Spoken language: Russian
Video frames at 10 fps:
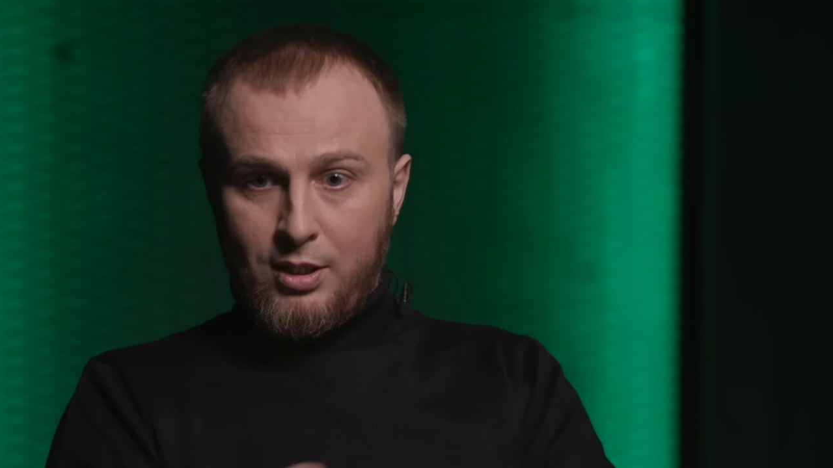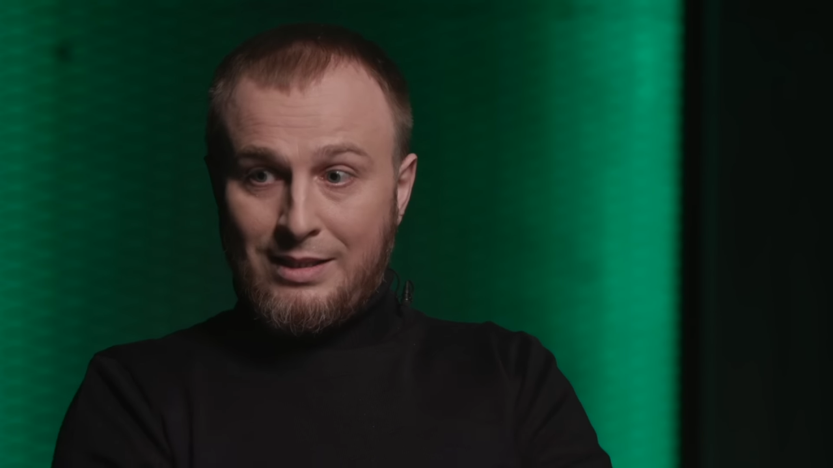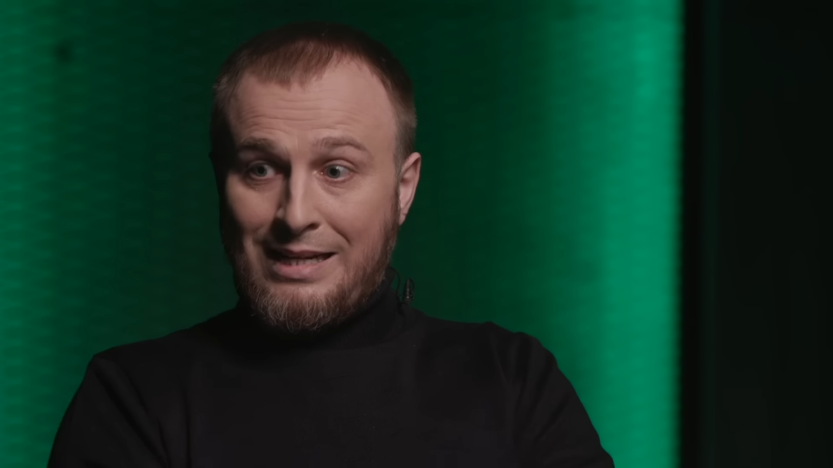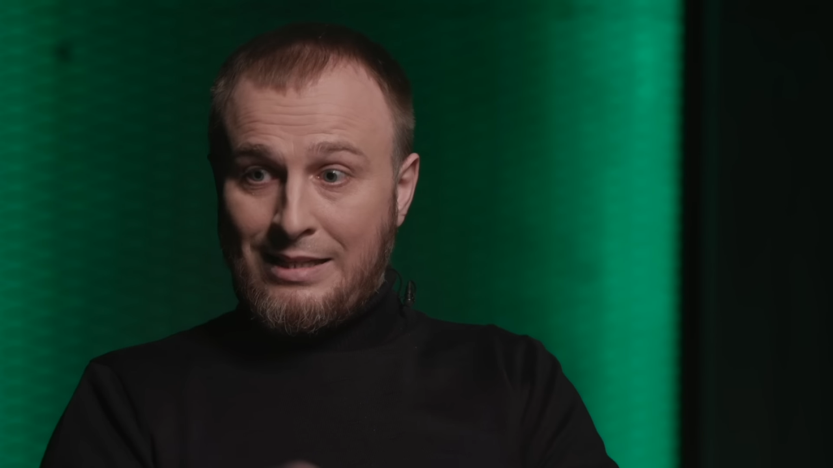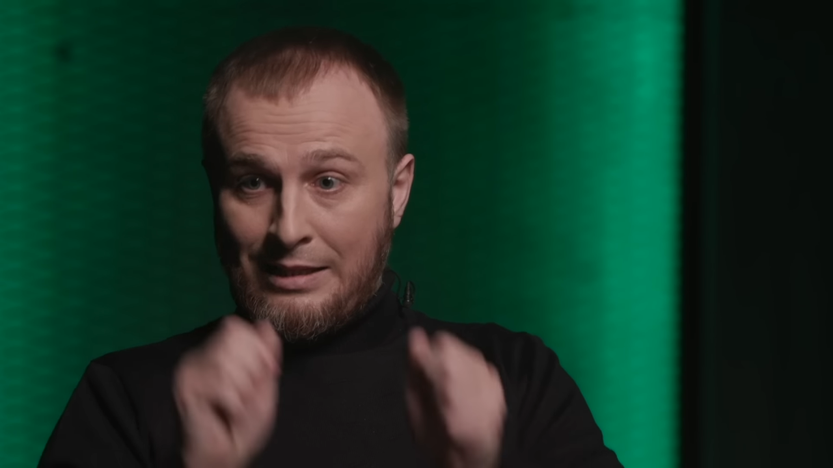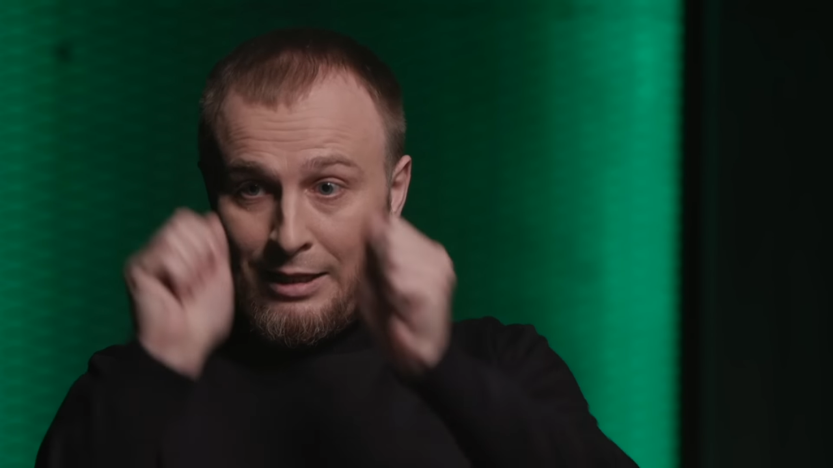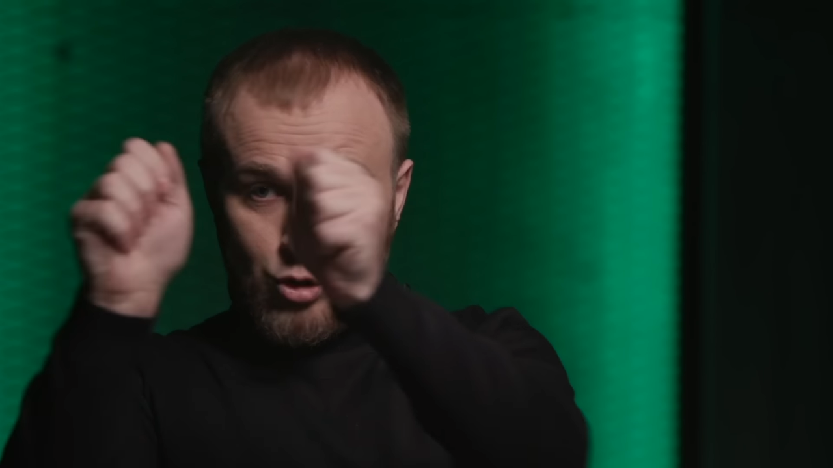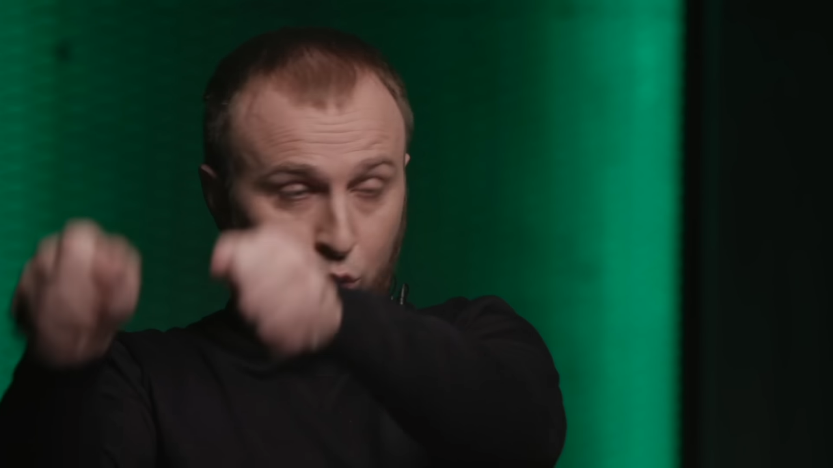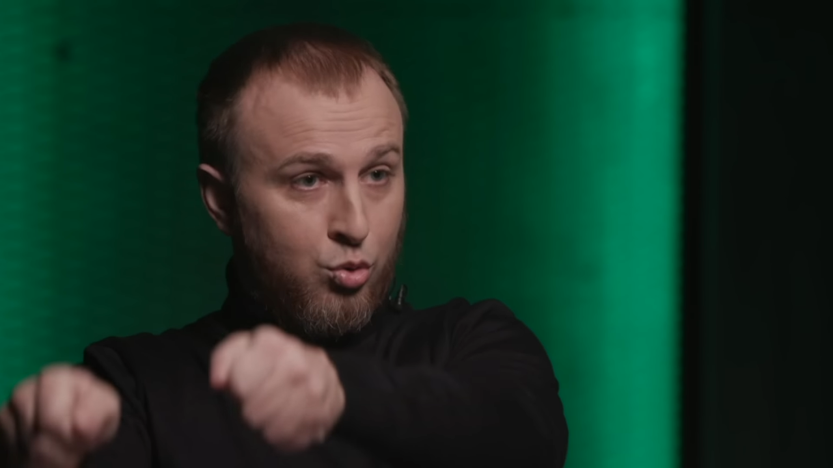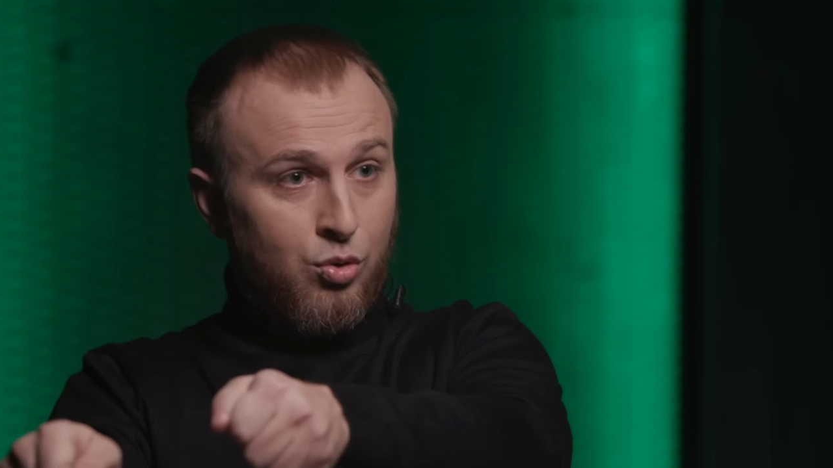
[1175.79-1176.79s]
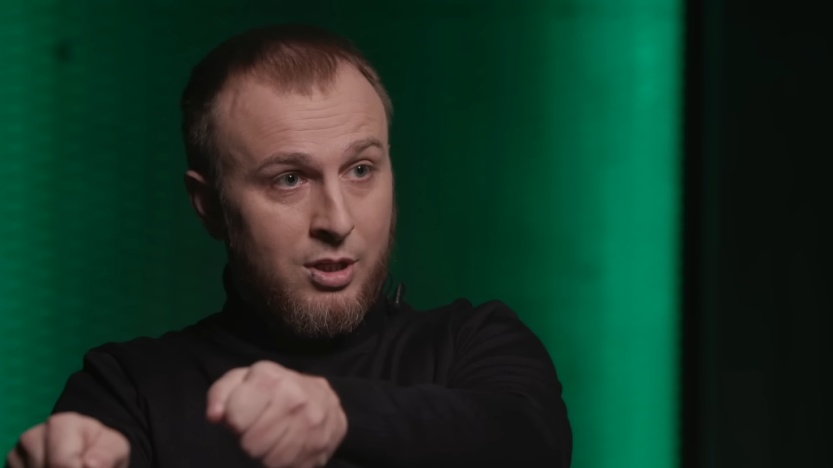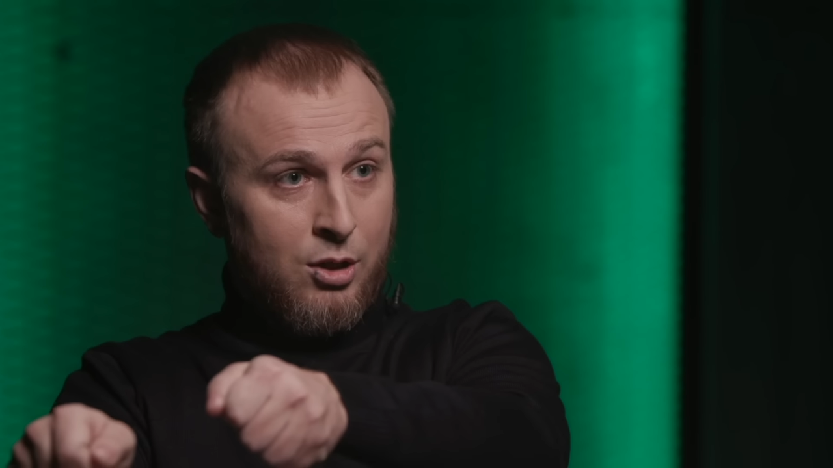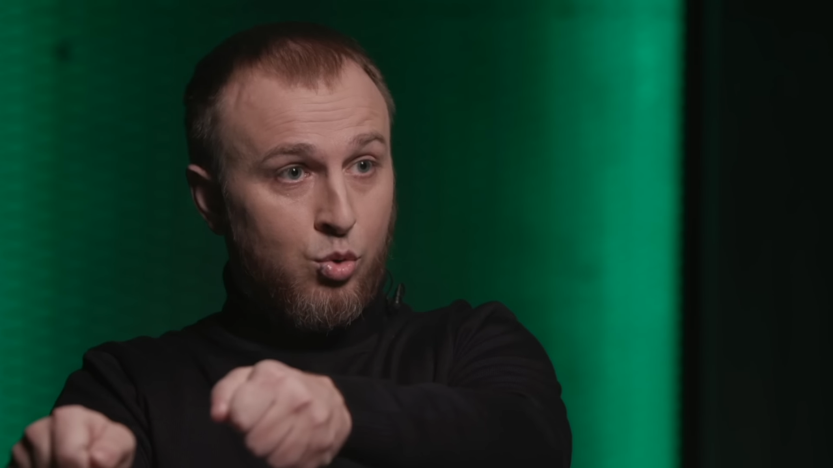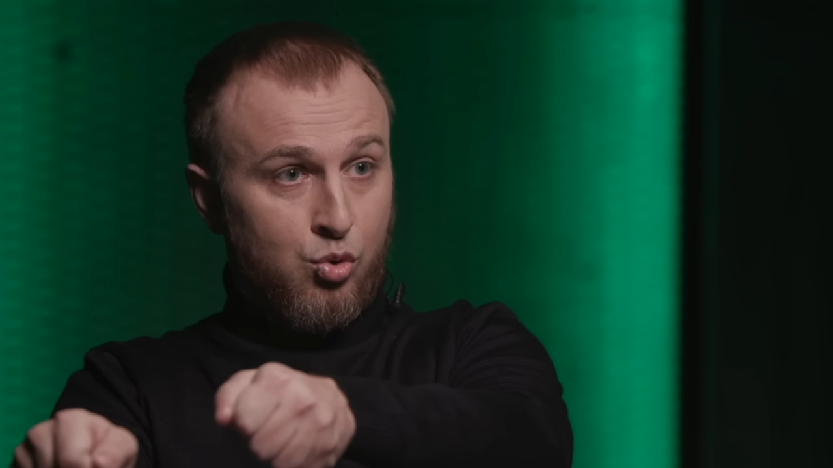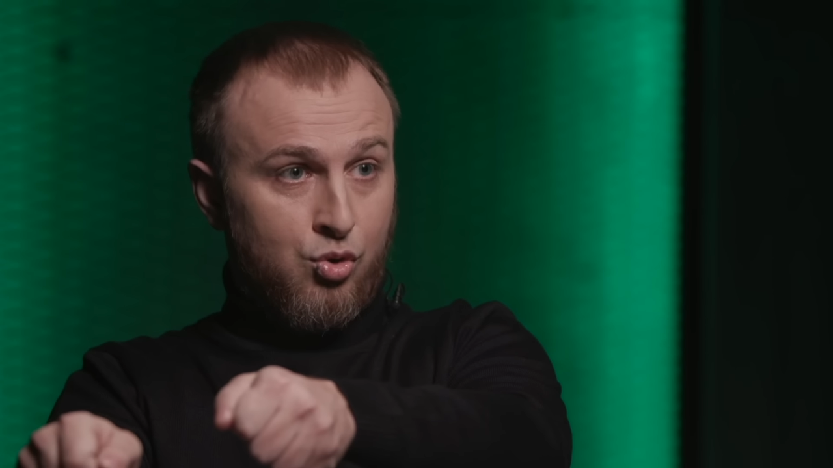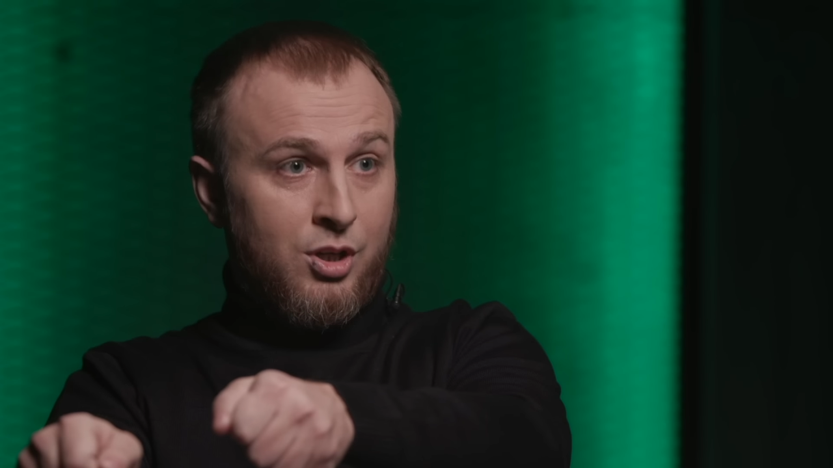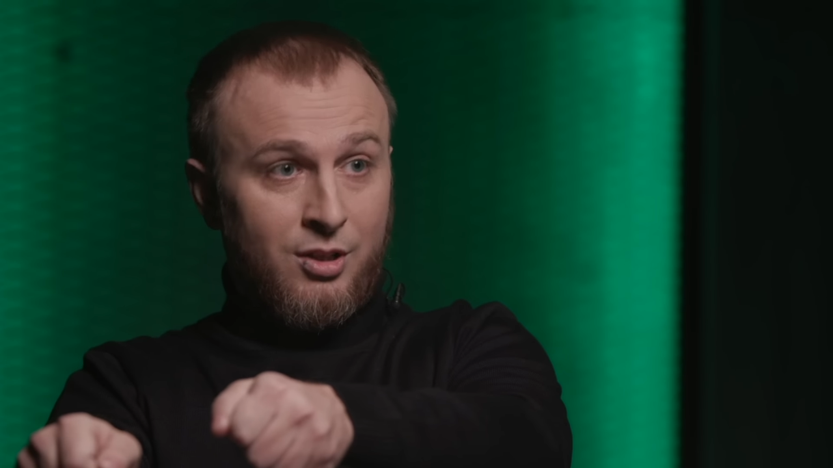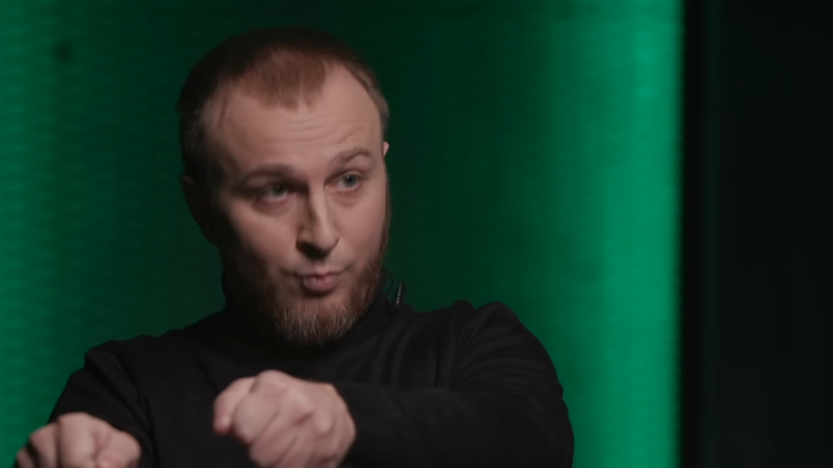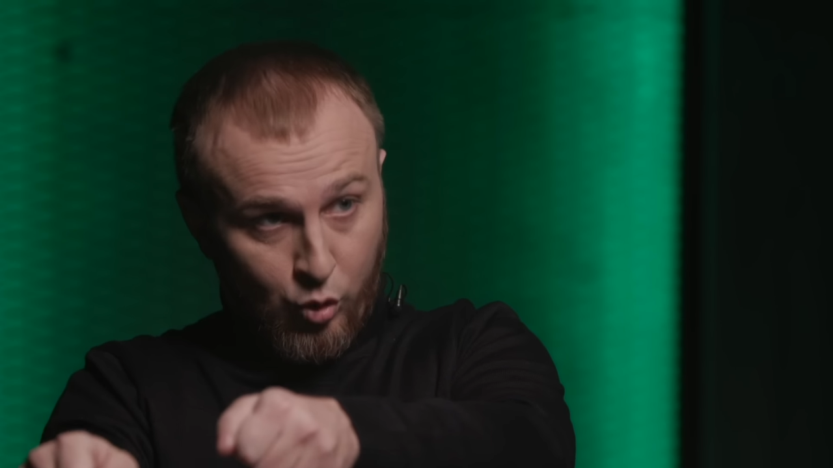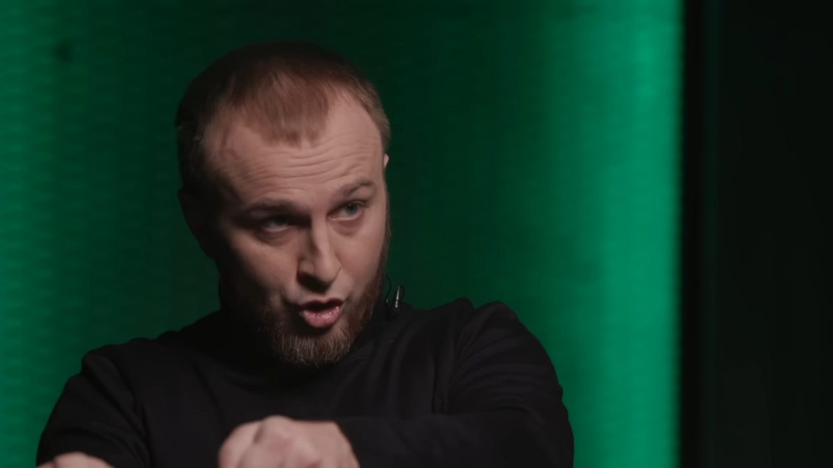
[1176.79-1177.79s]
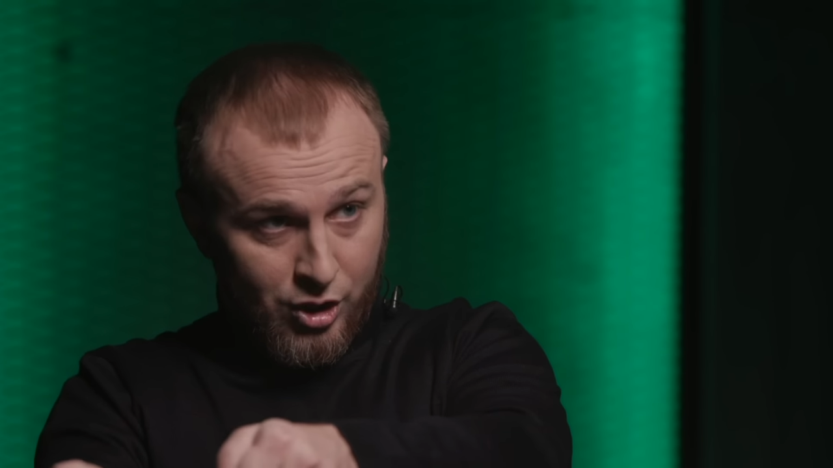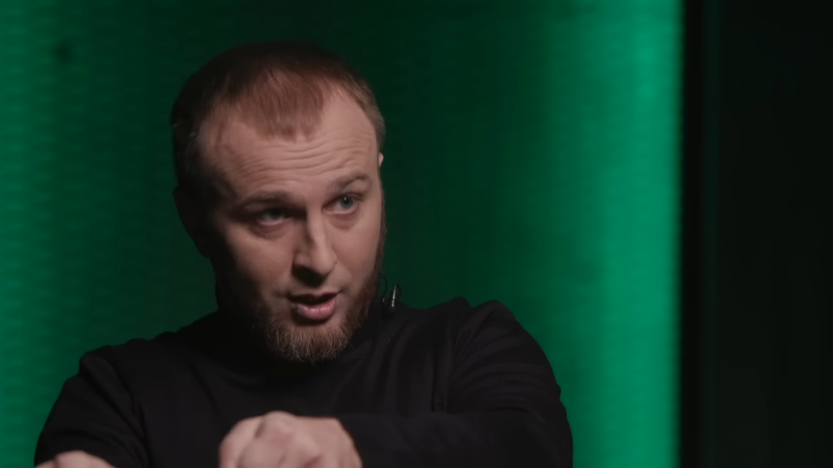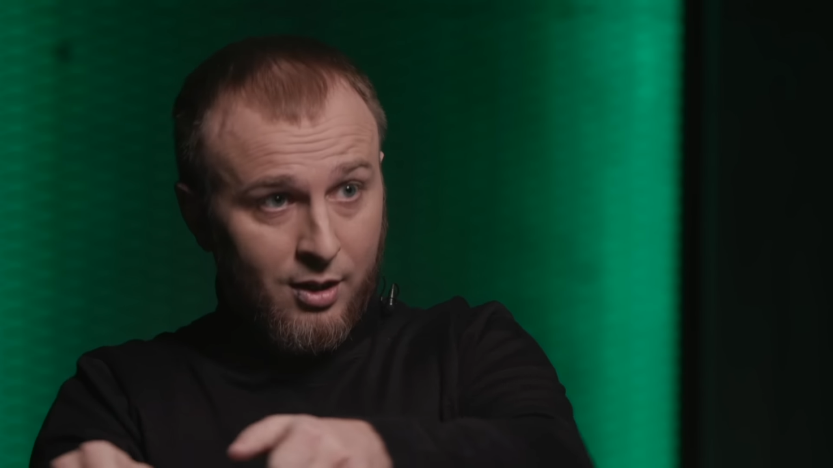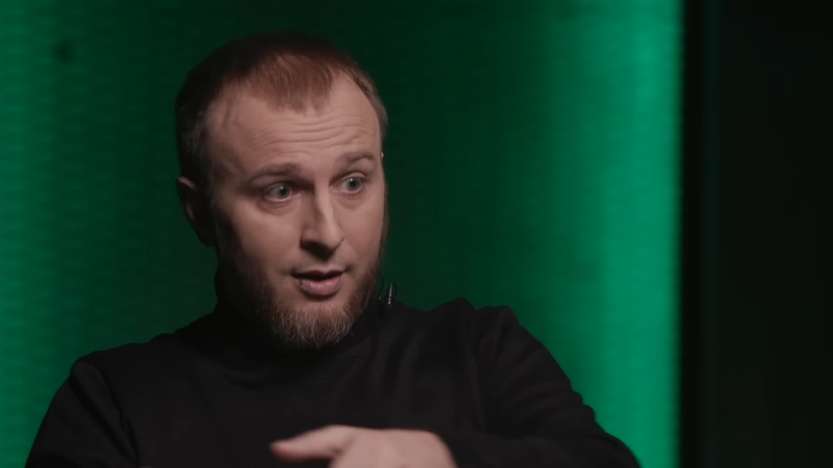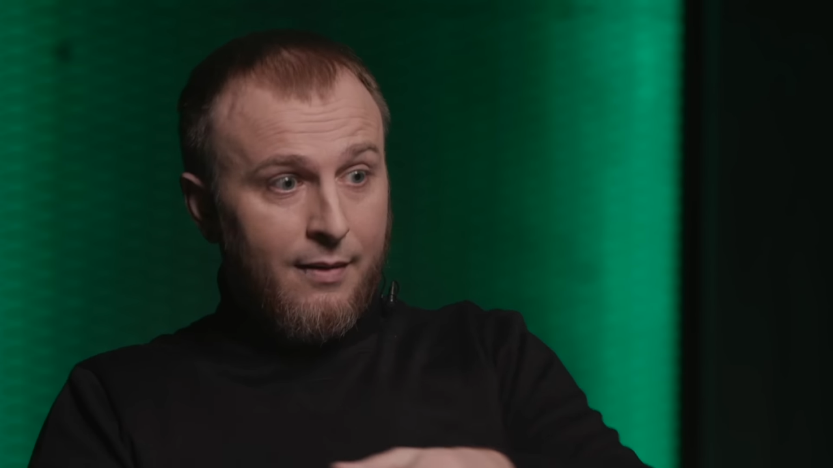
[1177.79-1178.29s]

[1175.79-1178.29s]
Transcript: дети на тетю и дядю чужих сброшены,